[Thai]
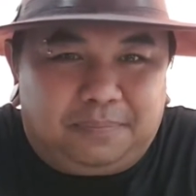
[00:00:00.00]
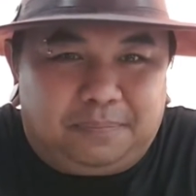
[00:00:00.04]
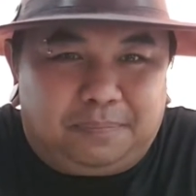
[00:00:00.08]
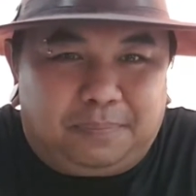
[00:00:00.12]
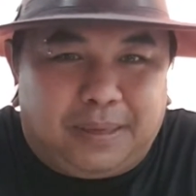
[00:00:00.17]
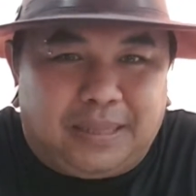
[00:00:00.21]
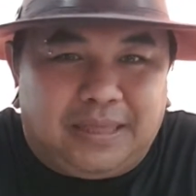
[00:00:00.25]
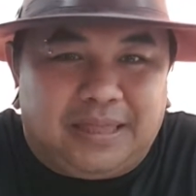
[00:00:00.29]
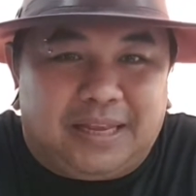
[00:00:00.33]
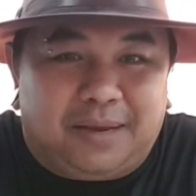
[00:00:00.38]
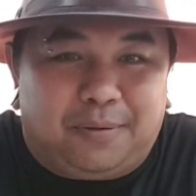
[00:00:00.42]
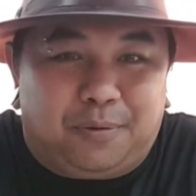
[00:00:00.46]
เป็
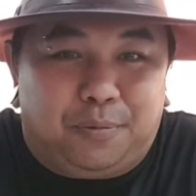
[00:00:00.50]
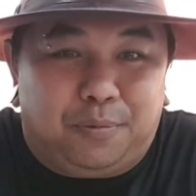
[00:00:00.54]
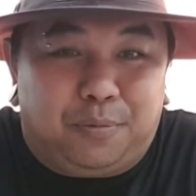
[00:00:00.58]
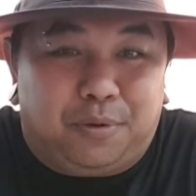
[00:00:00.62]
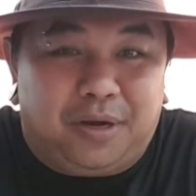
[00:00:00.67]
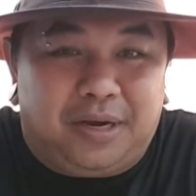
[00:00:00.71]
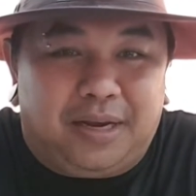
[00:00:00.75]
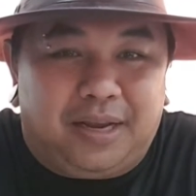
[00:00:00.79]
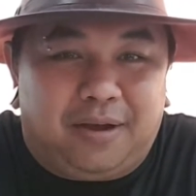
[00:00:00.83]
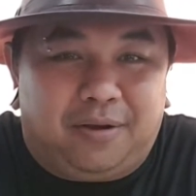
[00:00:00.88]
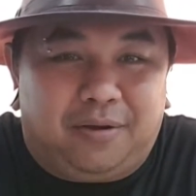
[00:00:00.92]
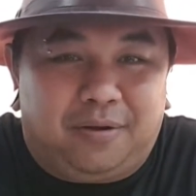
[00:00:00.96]
นแต่ผมคน
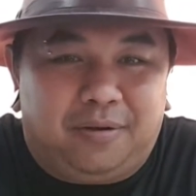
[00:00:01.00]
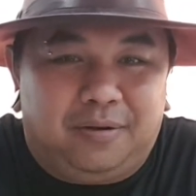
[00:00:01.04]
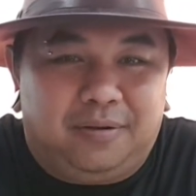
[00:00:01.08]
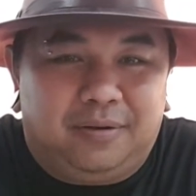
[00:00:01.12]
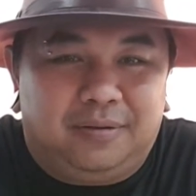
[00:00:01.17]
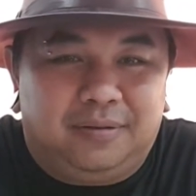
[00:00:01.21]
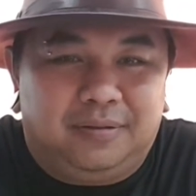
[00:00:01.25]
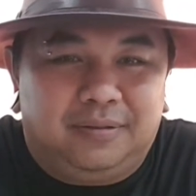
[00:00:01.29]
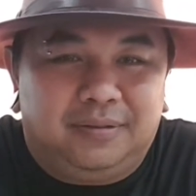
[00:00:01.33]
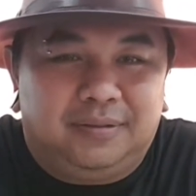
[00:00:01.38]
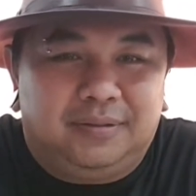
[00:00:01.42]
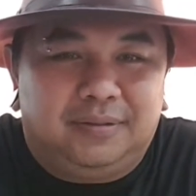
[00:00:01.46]
เดียว
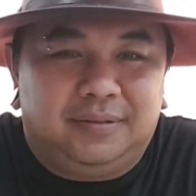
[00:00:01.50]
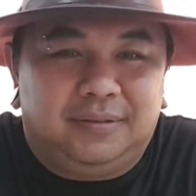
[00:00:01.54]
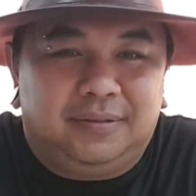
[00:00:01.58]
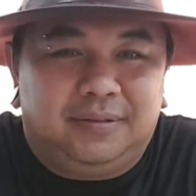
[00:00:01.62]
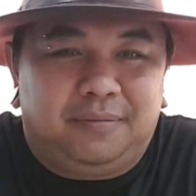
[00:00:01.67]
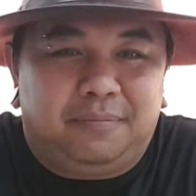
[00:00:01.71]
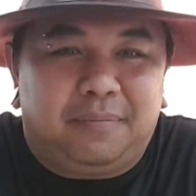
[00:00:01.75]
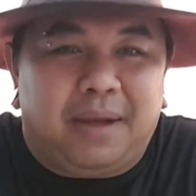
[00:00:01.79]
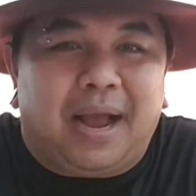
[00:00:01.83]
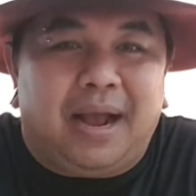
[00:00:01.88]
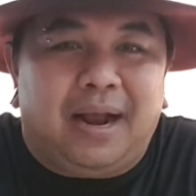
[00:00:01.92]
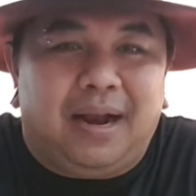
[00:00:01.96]

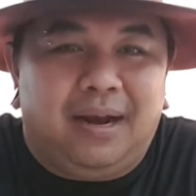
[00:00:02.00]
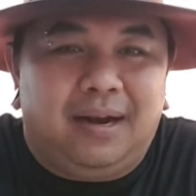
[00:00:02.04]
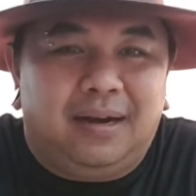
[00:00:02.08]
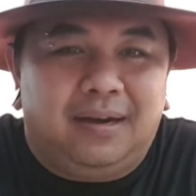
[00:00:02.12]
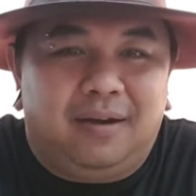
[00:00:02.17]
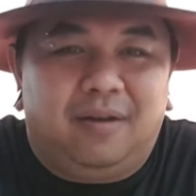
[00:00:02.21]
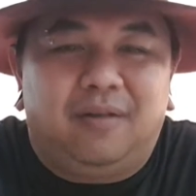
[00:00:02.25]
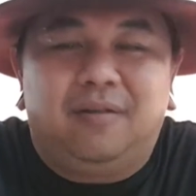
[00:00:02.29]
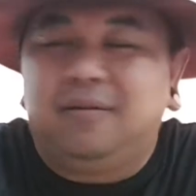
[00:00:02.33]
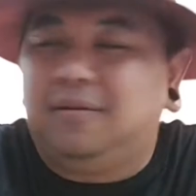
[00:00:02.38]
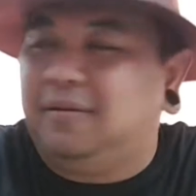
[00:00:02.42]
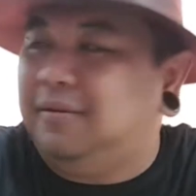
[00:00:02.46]
มั้ง
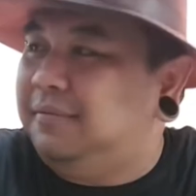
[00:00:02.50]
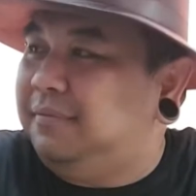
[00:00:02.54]
เนาะ